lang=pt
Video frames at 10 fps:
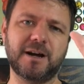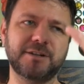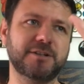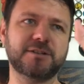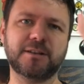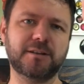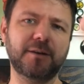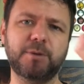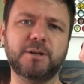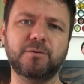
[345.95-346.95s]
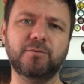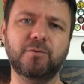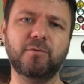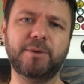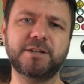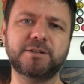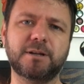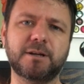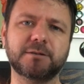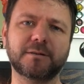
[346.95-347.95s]
a gente está terminando o mesh
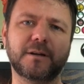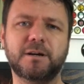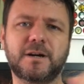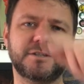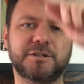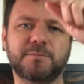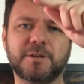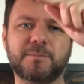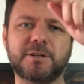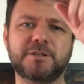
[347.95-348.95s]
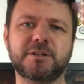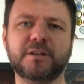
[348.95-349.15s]
dessa. Aí a gente manda para a tina de